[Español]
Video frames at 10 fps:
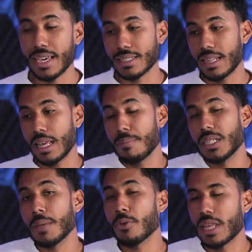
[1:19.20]
que es el
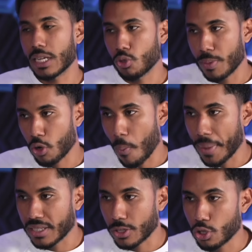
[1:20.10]
principio de la
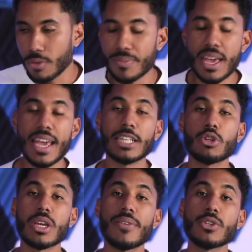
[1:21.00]
supercompensación, es
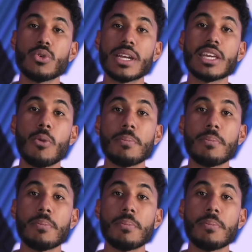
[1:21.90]
lo que va a ayudar que